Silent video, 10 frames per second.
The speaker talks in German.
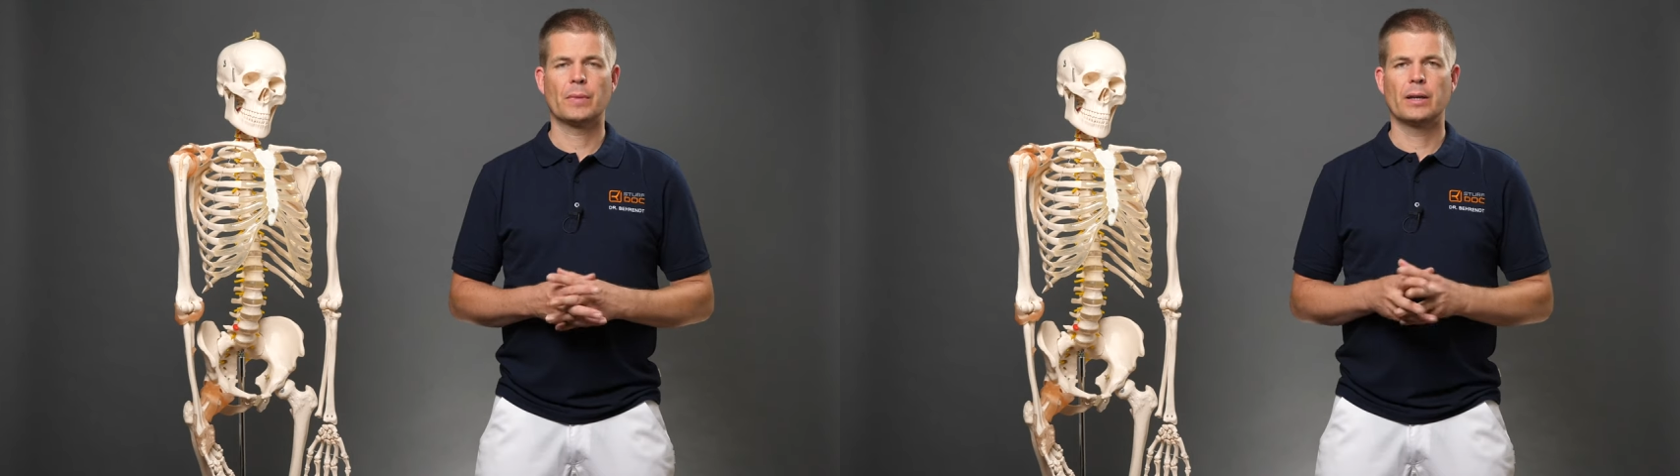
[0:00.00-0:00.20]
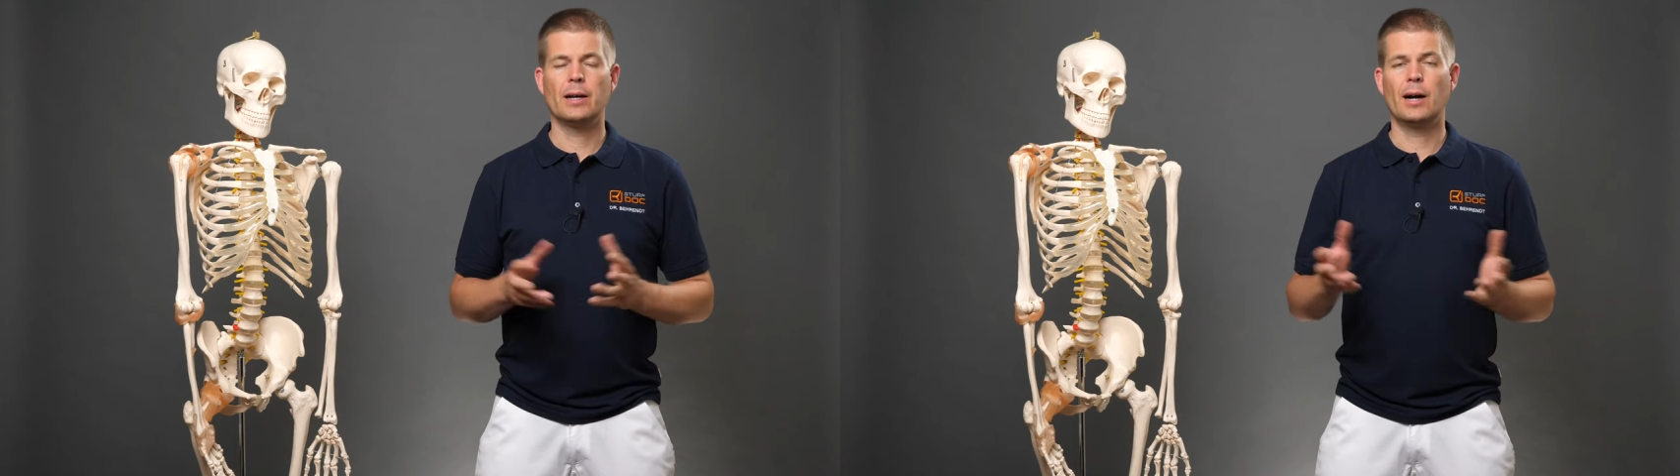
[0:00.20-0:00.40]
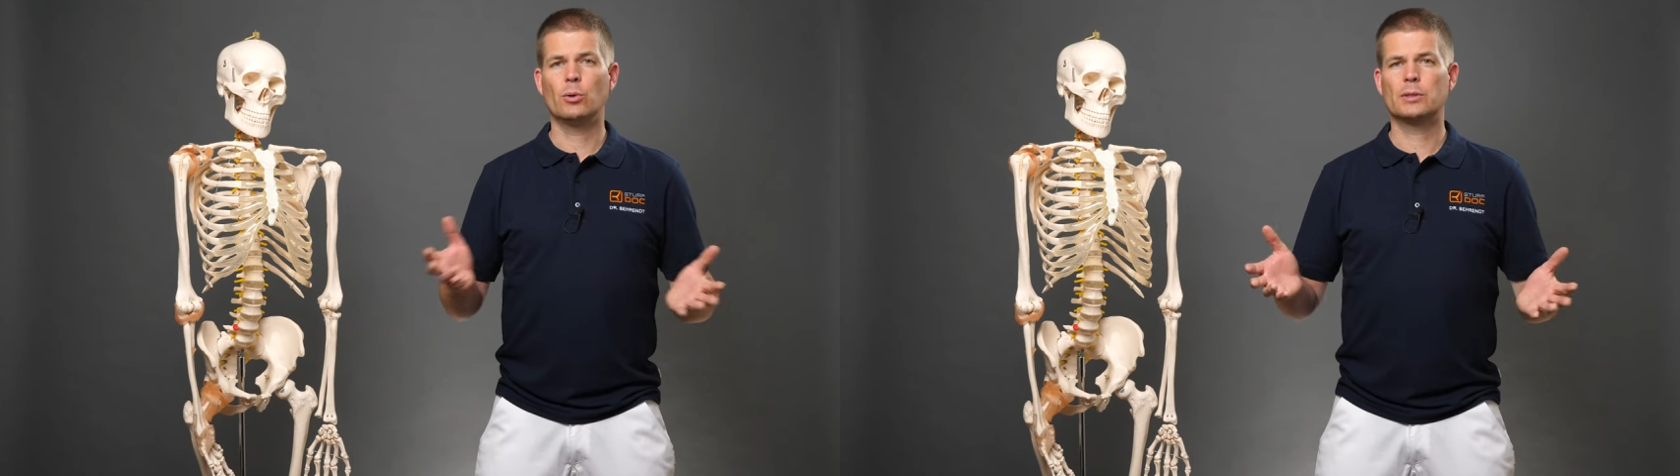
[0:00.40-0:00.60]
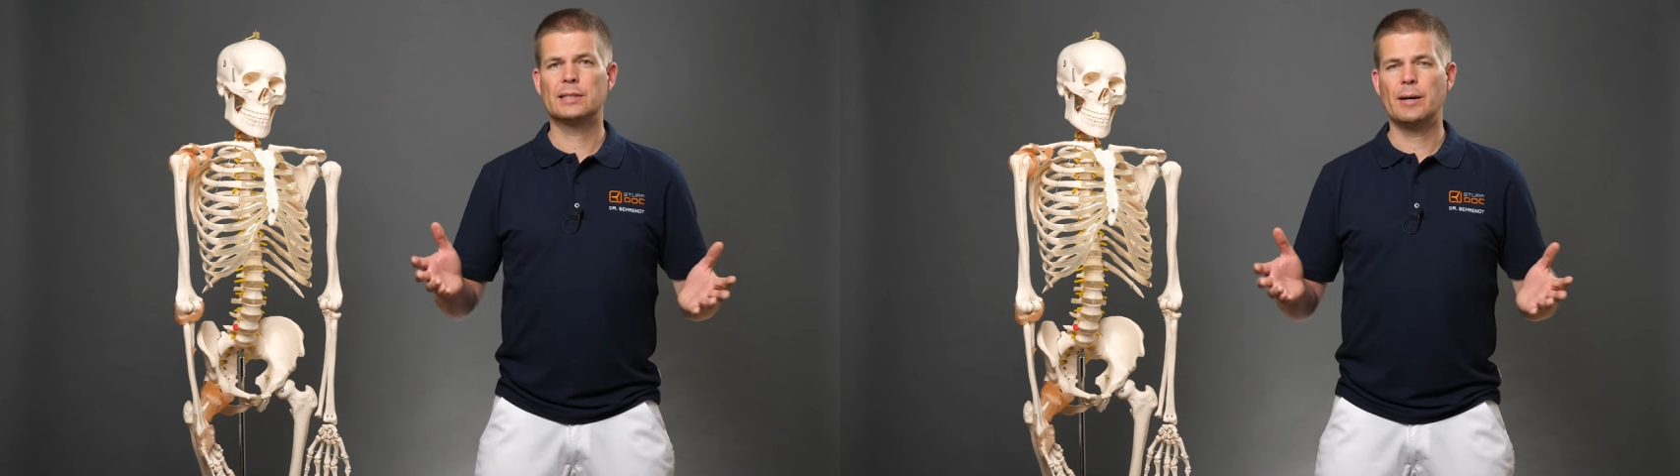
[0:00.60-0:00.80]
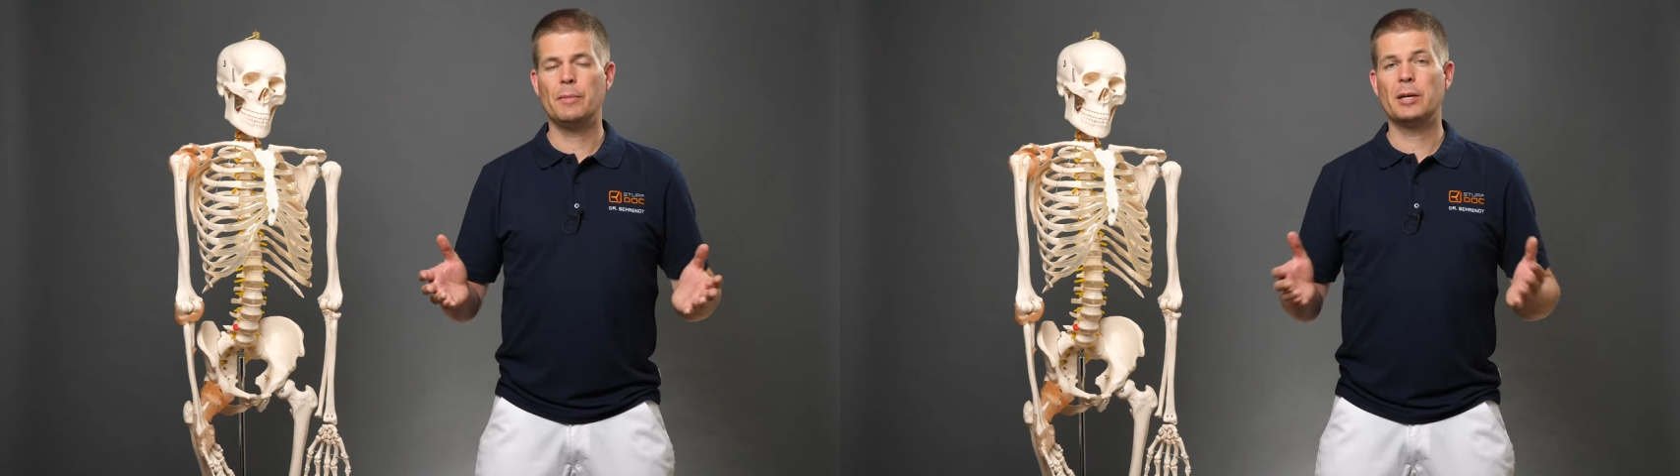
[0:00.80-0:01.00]
Ja, hallo
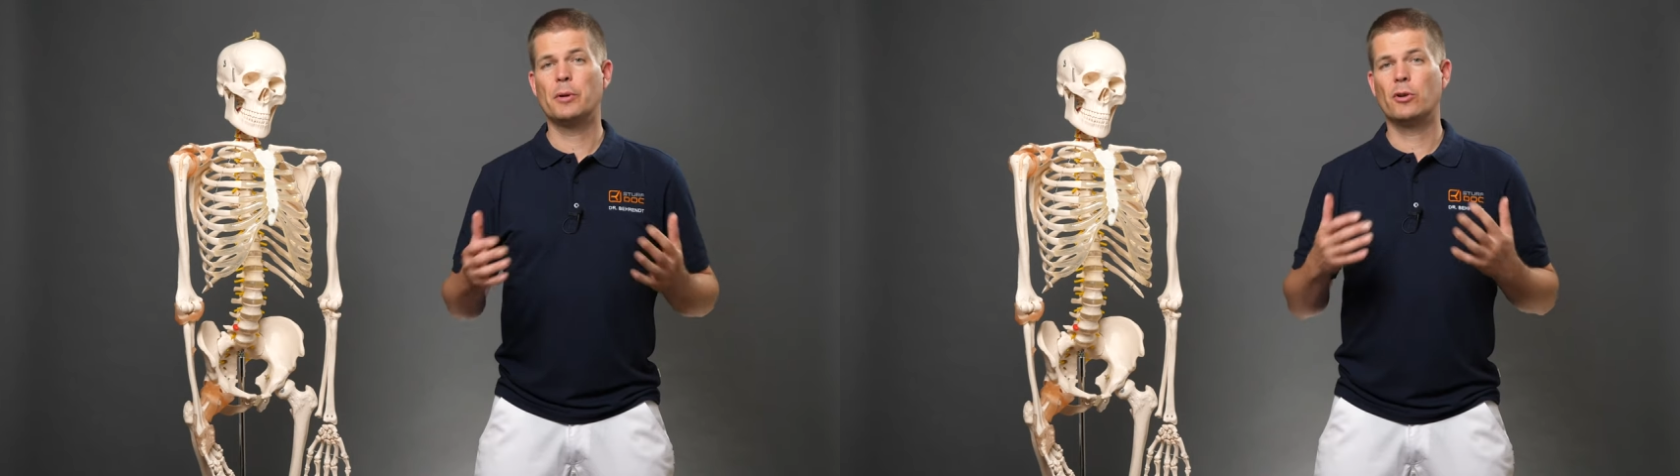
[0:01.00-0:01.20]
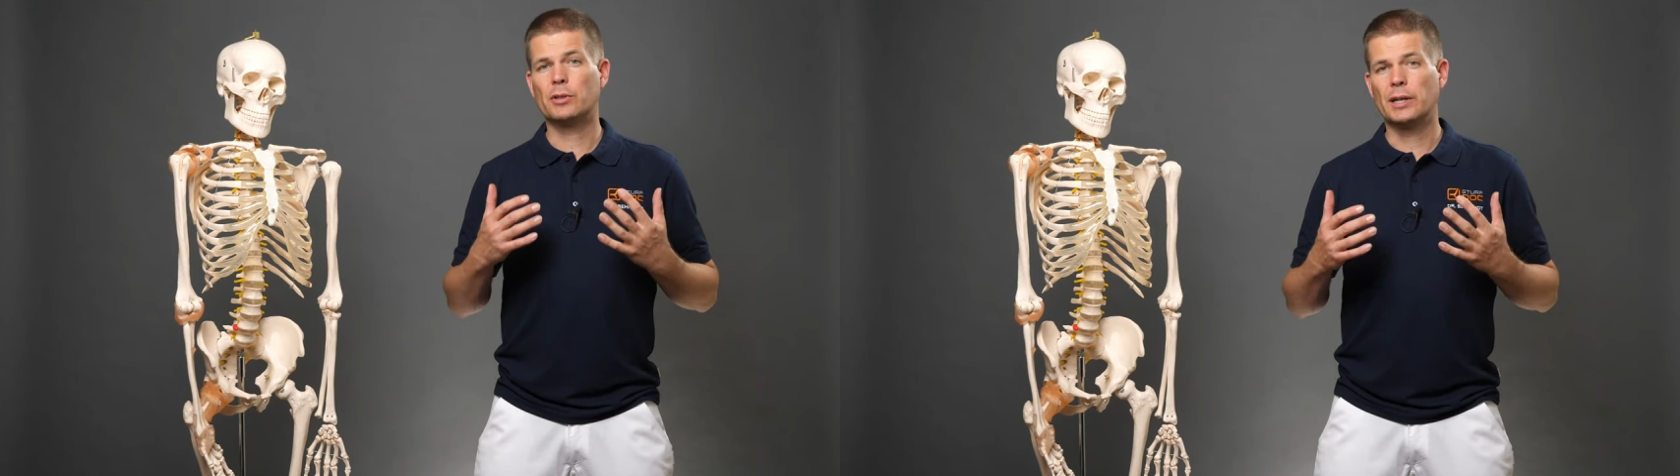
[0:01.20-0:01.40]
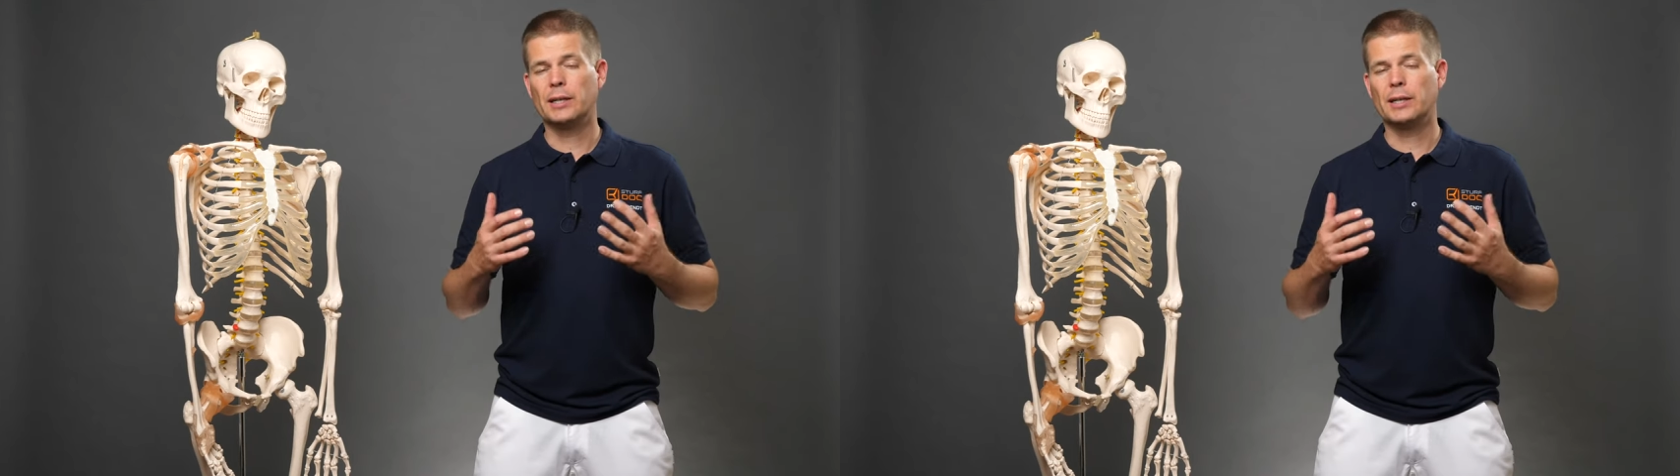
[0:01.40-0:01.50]
zusammen, ich bin Dr.